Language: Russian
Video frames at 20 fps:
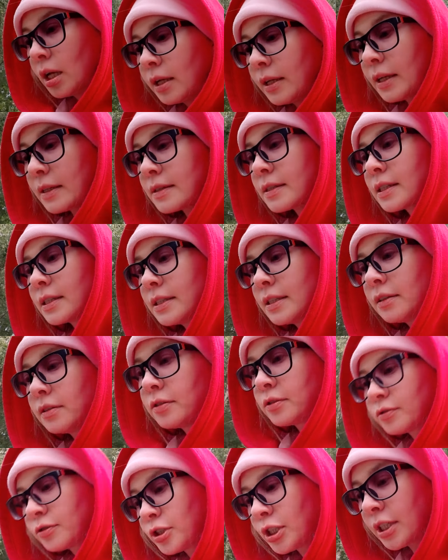я захотела
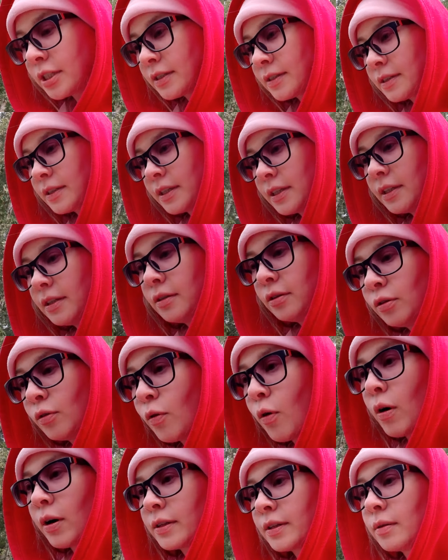изучать языки,
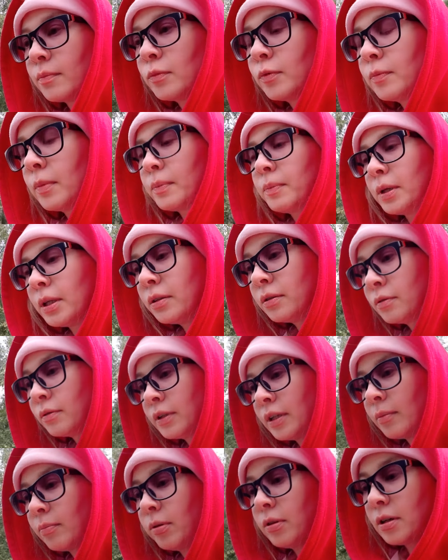но к тому моменту
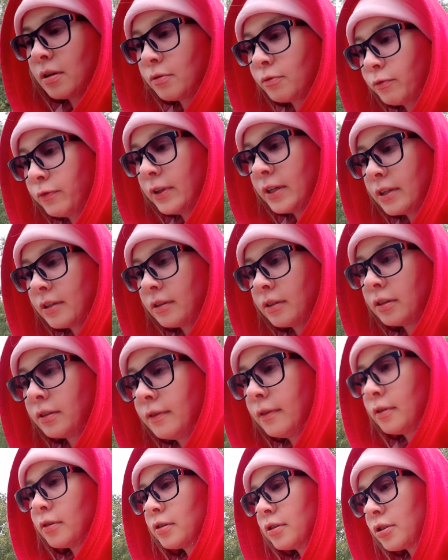я была уверена
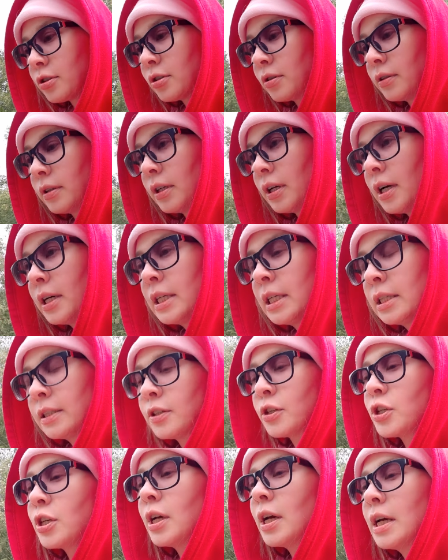твердо, что я...
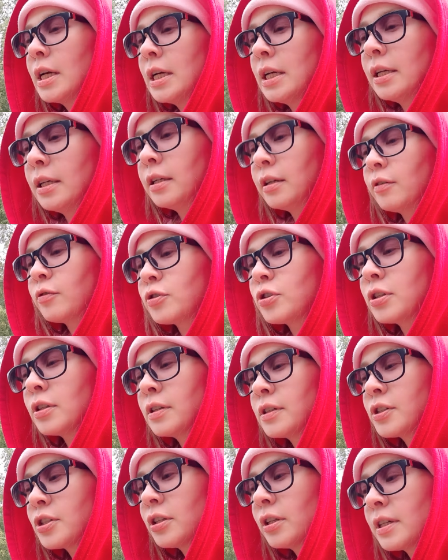Точнее, я уже
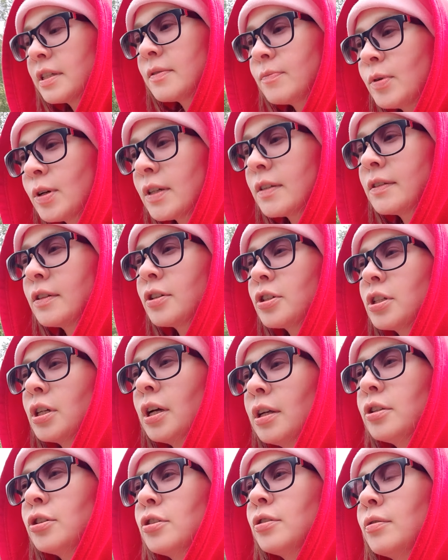начала себе
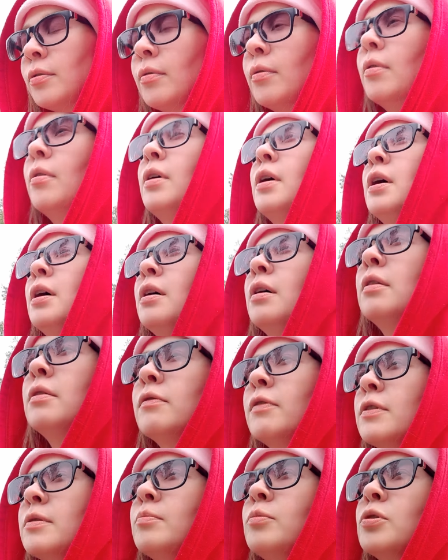разрешать, что,
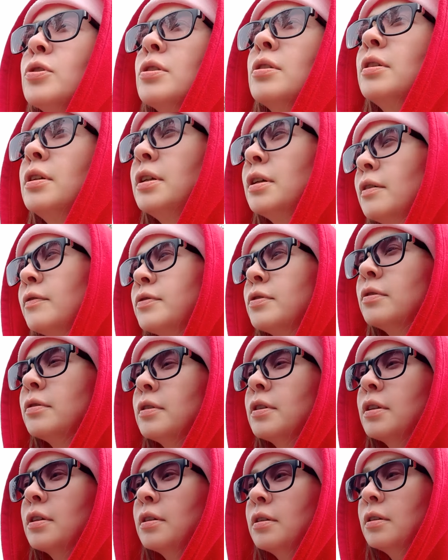возможно, я
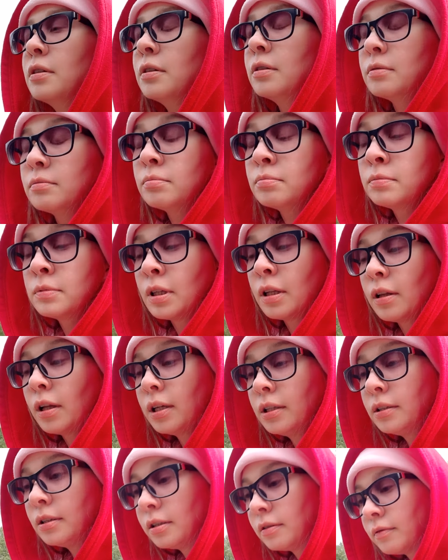все-таки
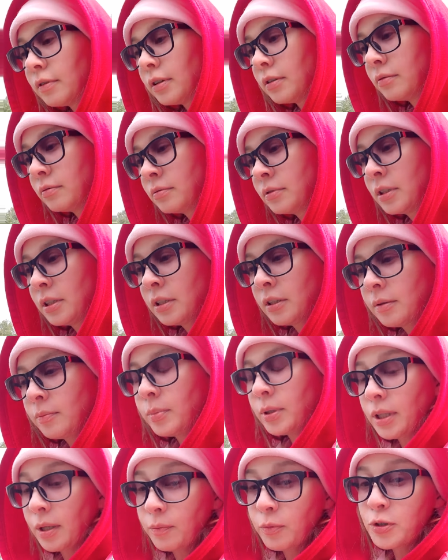талантлива,
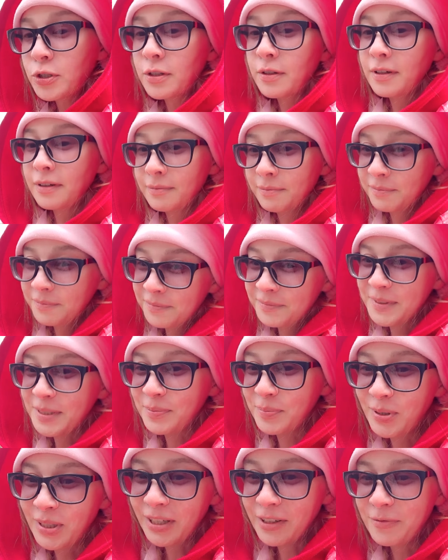потому что,
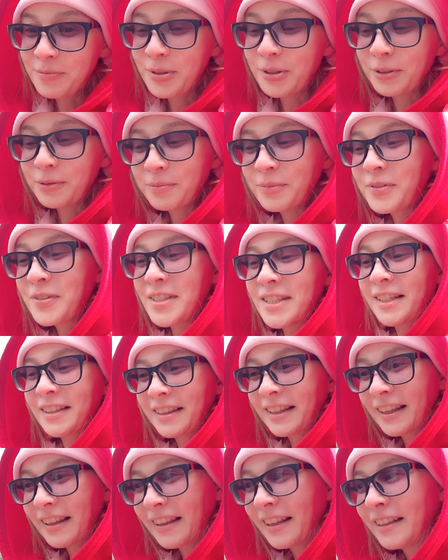забегая вперед, мы все
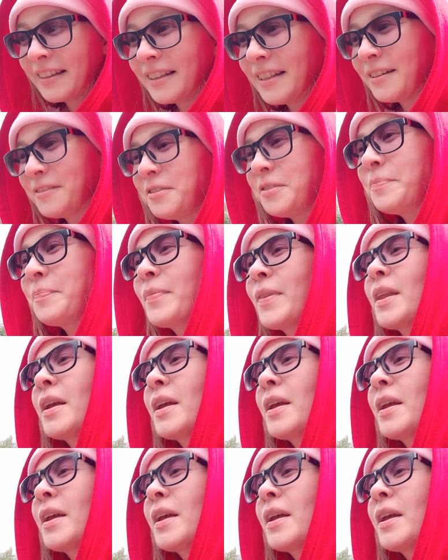талантливы.